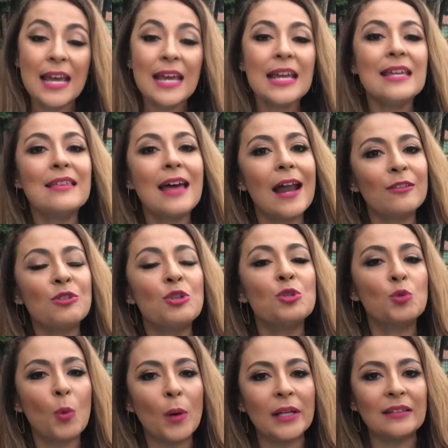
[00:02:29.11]
y darnos
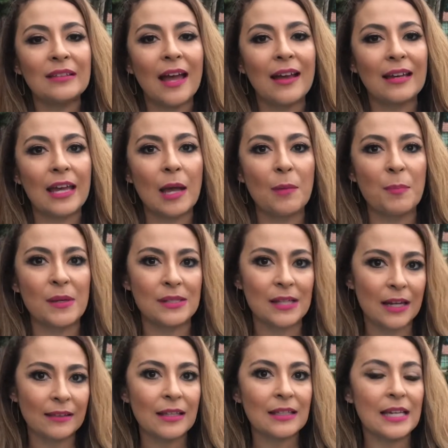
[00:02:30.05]
cuenta que a
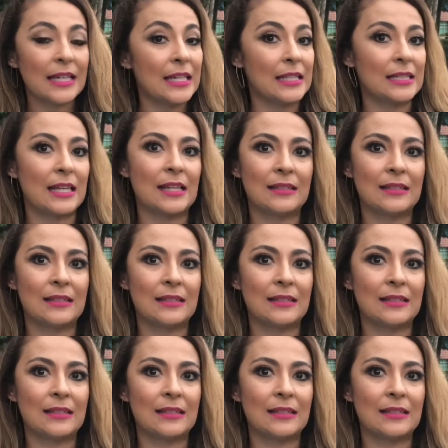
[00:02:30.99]
pesar de que quizá